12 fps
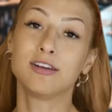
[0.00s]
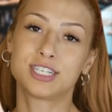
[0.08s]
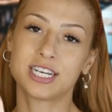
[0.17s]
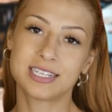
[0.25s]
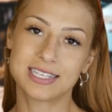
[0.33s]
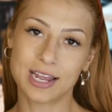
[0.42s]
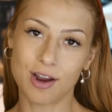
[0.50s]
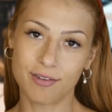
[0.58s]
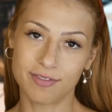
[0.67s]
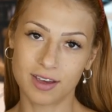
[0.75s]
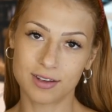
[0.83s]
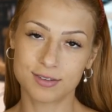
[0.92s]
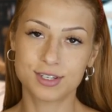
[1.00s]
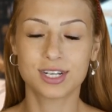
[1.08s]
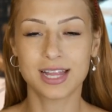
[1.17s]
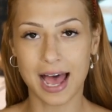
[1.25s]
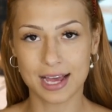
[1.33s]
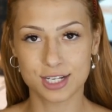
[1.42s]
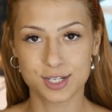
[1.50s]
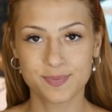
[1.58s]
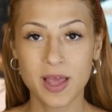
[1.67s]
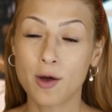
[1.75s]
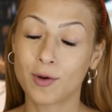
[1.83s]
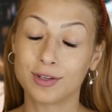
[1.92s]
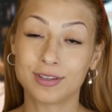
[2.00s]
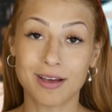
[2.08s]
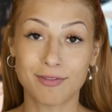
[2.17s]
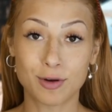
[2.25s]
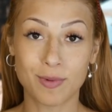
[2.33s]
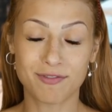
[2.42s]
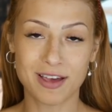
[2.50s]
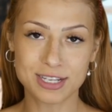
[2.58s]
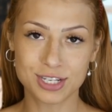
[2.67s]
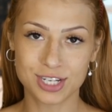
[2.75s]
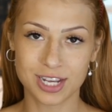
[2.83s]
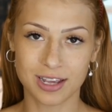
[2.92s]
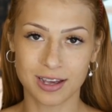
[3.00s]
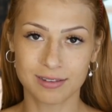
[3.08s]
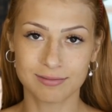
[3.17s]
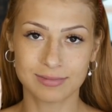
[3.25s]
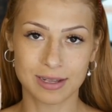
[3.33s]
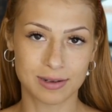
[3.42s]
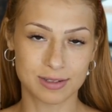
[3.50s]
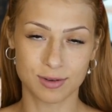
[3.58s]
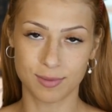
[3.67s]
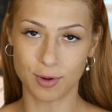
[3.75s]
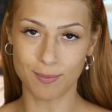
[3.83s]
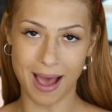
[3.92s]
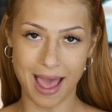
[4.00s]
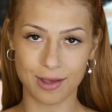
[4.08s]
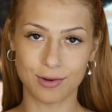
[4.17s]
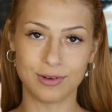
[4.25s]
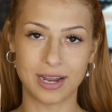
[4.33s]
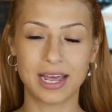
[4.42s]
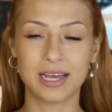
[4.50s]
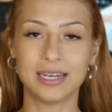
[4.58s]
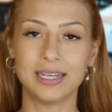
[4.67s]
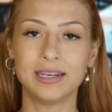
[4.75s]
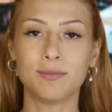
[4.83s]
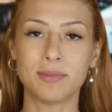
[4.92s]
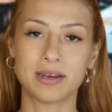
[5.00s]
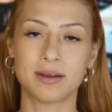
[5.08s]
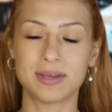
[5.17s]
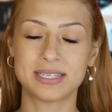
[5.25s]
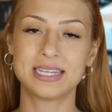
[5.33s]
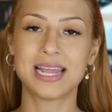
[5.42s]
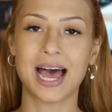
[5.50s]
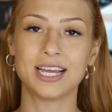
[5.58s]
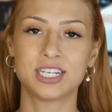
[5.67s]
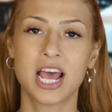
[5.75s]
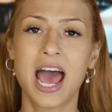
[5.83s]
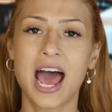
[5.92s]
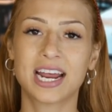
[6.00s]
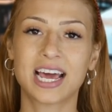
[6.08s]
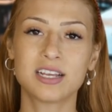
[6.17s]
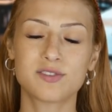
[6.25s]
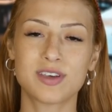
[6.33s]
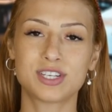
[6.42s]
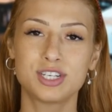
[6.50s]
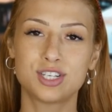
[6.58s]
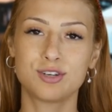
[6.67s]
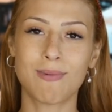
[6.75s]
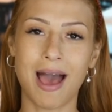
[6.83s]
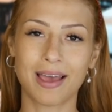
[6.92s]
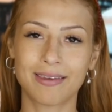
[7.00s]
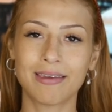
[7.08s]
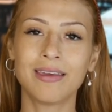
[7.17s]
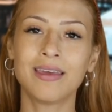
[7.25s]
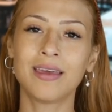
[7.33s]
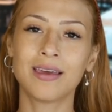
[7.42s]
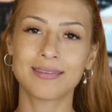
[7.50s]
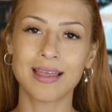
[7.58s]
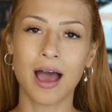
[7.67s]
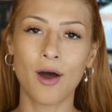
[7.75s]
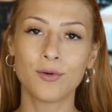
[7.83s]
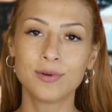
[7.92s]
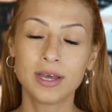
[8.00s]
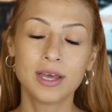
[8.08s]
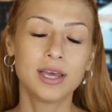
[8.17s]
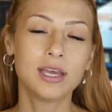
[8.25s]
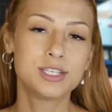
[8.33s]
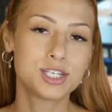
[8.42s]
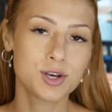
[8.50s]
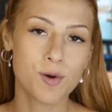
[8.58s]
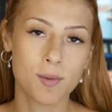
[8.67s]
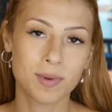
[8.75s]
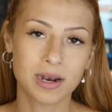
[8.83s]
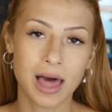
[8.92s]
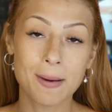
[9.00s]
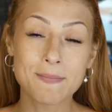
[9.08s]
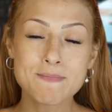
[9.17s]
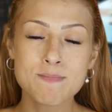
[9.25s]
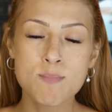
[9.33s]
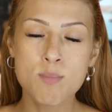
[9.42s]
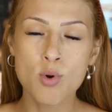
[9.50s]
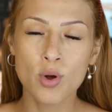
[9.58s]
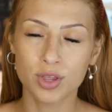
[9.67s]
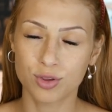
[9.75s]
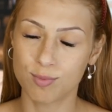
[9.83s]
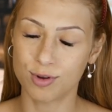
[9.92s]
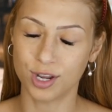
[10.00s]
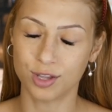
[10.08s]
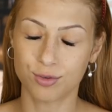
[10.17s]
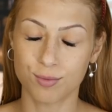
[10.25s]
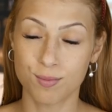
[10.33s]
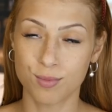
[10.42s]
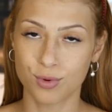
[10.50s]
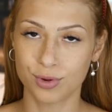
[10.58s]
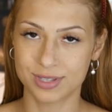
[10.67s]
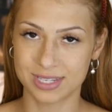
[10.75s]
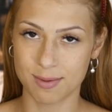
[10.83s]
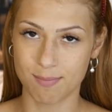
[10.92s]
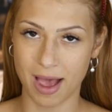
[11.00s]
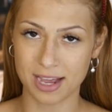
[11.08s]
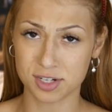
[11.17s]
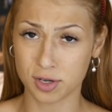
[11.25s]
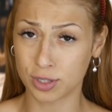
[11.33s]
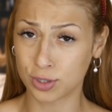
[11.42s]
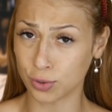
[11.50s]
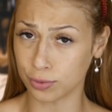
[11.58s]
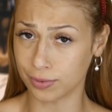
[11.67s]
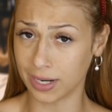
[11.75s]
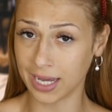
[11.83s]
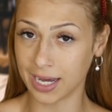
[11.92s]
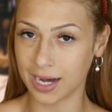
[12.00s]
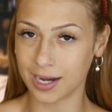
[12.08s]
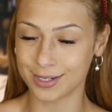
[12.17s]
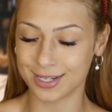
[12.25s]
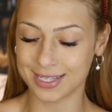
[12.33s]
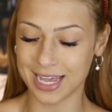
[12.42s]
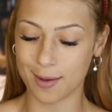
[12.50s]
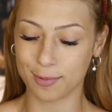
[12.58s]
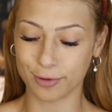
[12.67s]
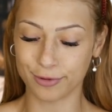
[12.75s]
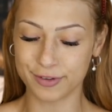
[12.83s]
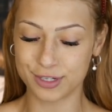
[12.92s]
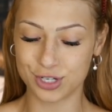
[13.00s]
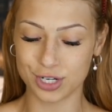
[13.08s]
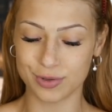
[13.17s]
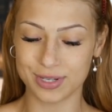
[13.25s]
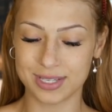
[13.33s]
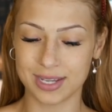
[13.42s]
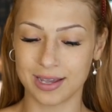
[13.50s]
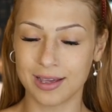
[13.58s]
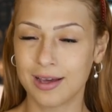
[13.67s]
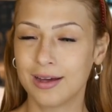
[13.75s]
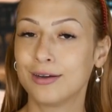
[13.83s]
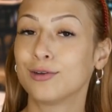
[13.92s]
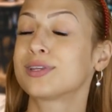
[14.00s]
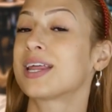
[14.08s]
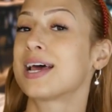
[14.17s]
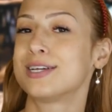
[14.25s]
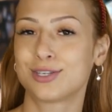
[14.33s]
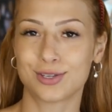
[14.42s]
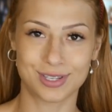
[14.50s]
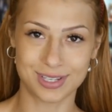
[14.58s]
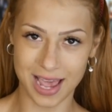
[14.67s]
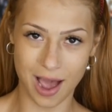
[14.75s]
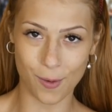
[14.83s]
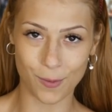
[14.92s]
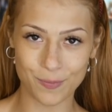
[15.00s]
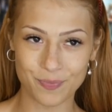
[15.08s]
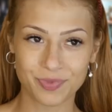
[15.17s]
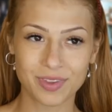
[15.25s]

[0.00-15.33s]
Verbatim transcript: Eu tinha 19 anos de idade quando eu tava numa festinha na, no meu bairro, né? Ali na minha cidade. Era aquelas festinhas de barraquinha tal. E tinha um homem lá muito bonito, muito simpático e todo elegante, sabe? Todo vestido assim, no traje social.